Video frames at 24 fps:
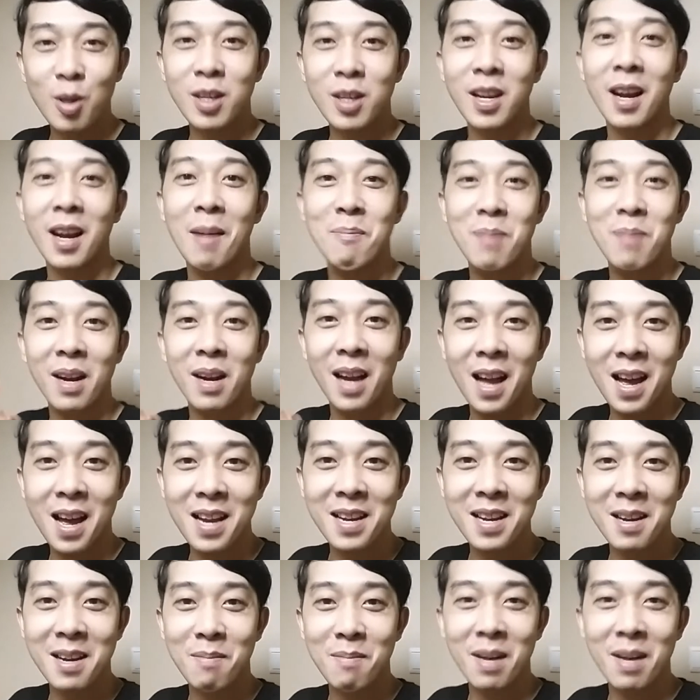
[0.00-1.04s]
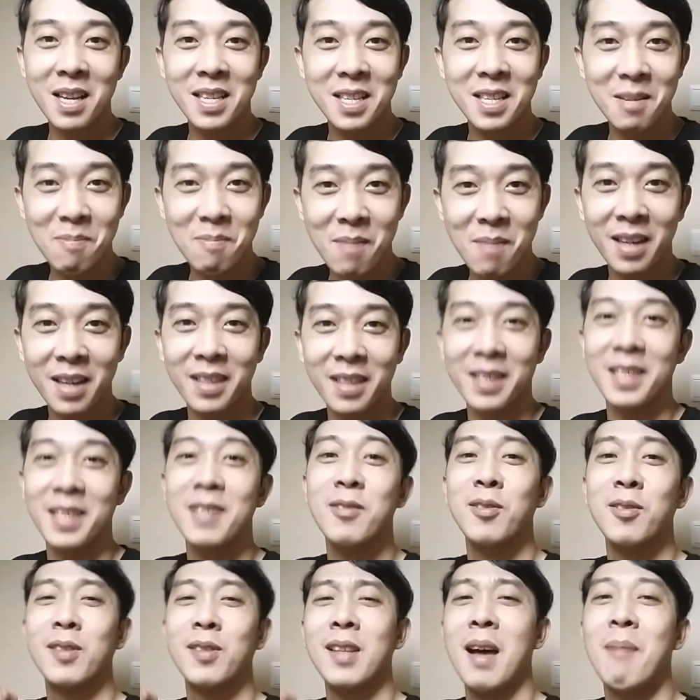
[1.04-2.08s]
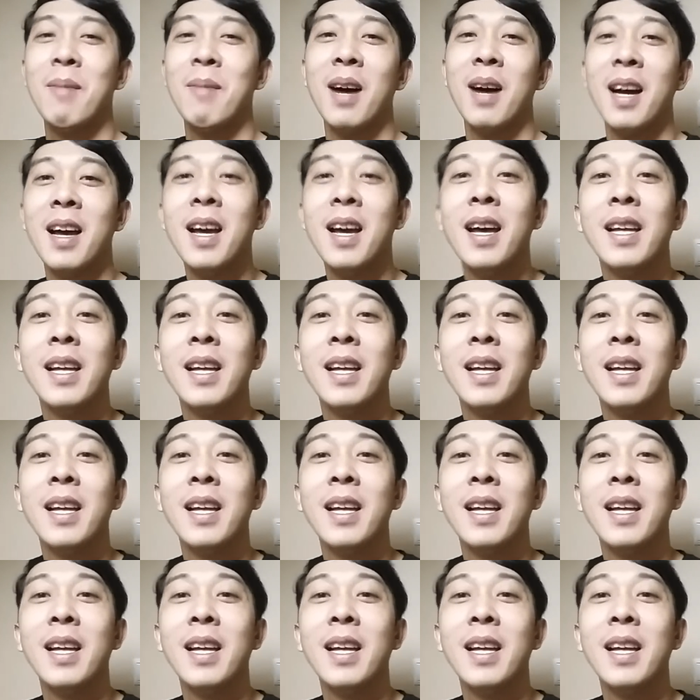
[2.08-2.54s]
sa kapirahan ng masiman. Yan, tama.